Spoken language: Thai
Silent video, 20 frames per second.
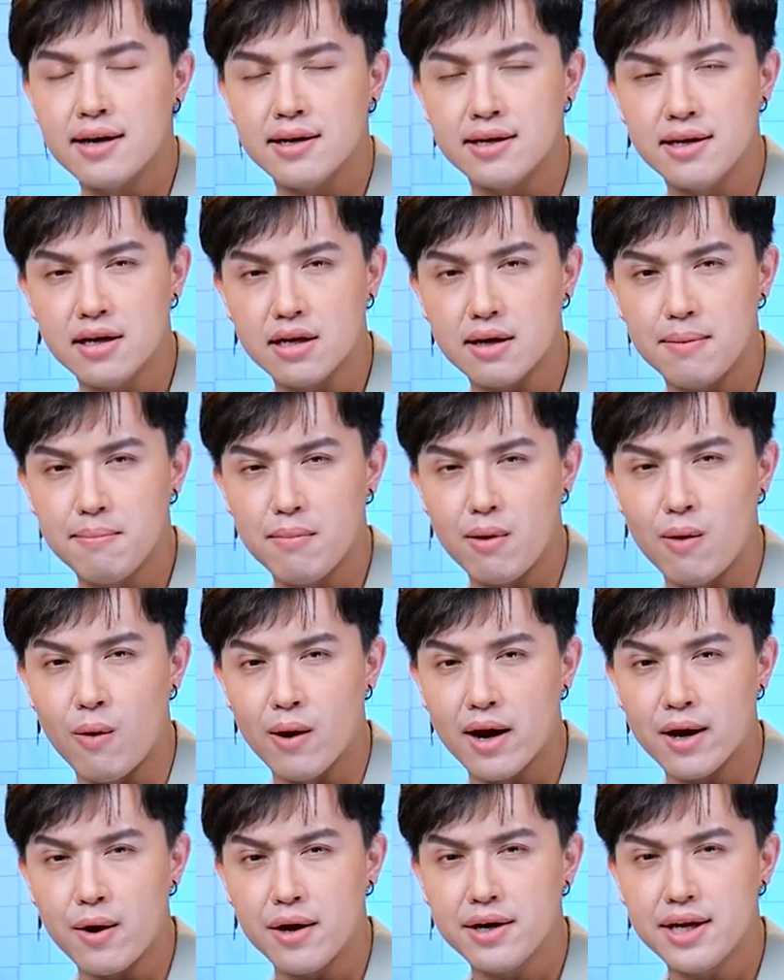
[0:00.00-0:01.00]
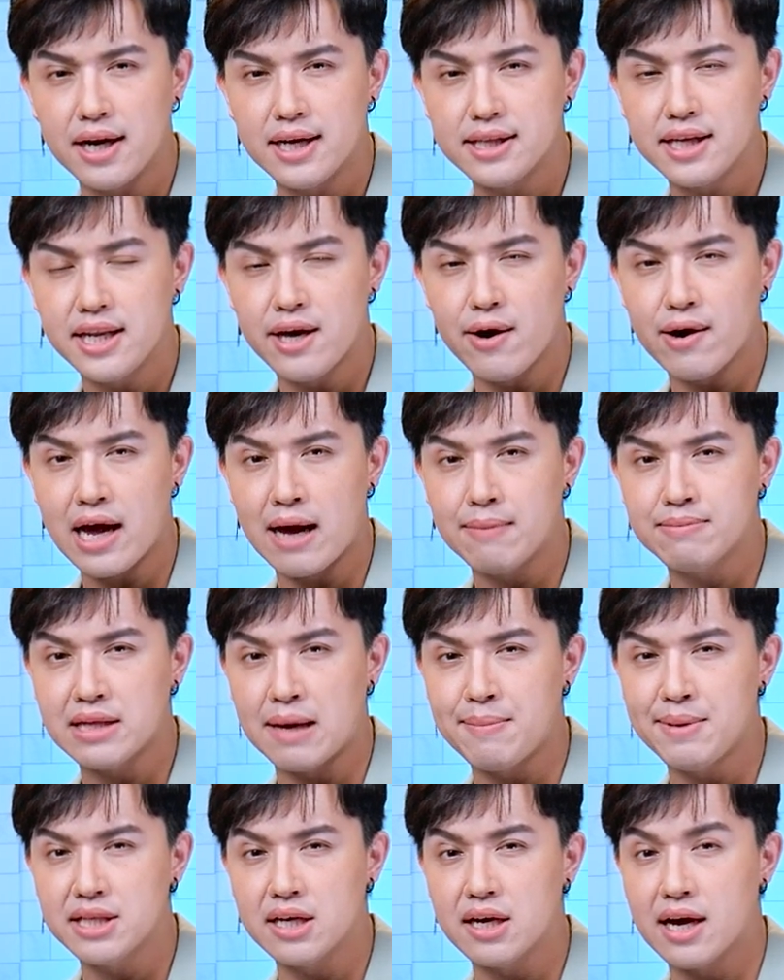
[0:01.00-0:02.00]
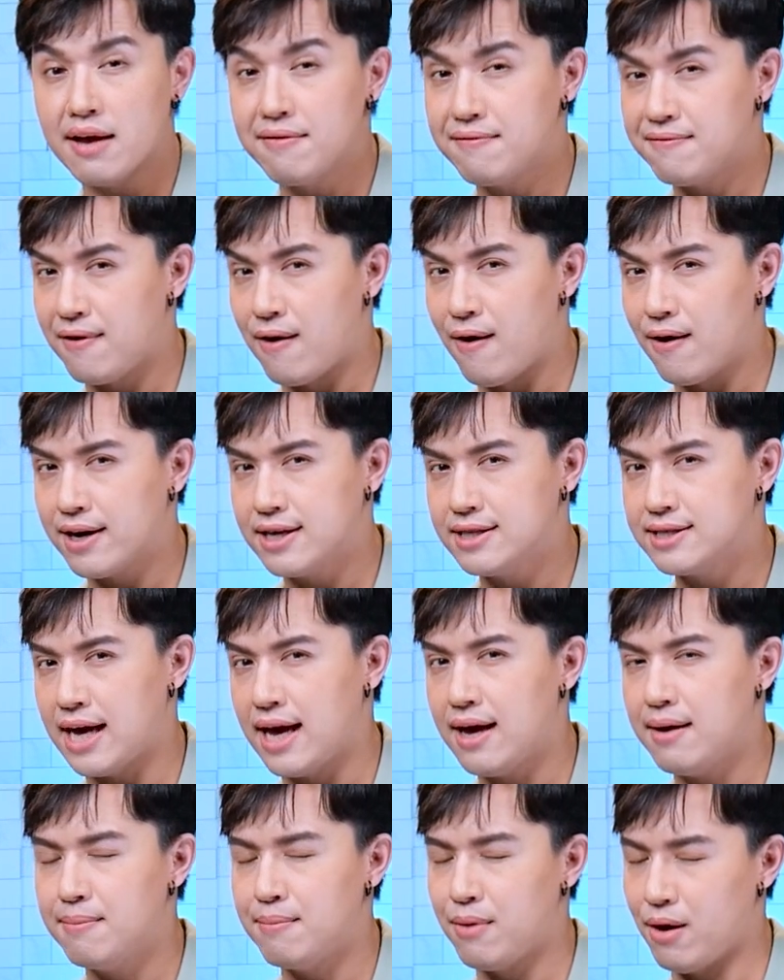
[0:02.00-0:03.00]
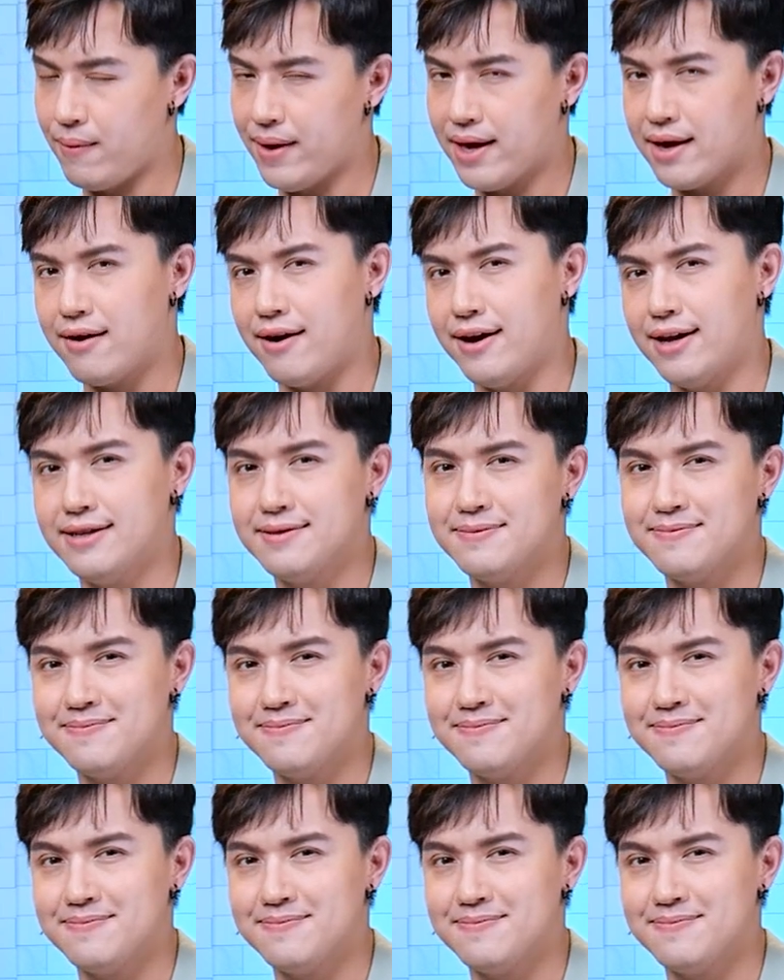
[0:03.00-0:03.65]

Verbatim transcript: ถึงกับโมโห และก็เดือดเลยทีเดียวครับแต่ไม่ถึงขั้นฟ้องนะจ๊ะบอกไปก่อน